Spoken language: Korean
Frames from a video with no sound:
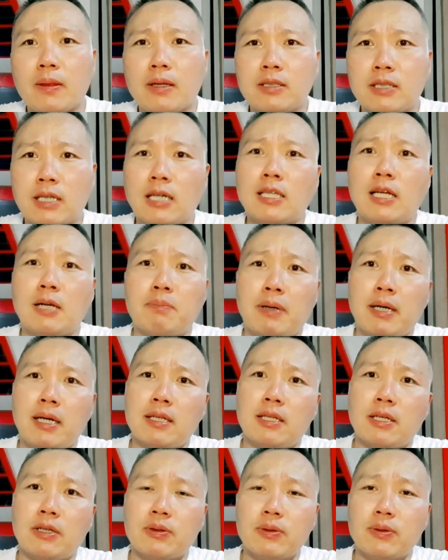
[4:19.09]
장날
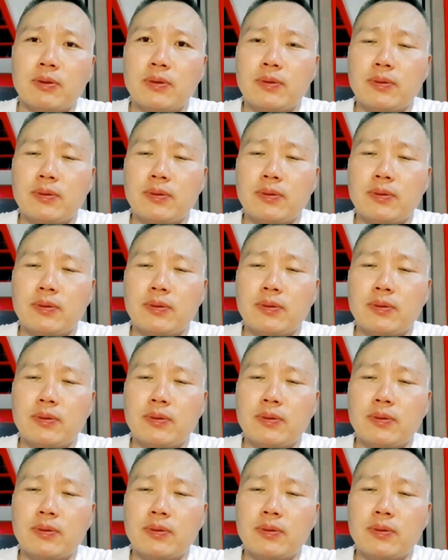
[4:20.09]
팔았대요.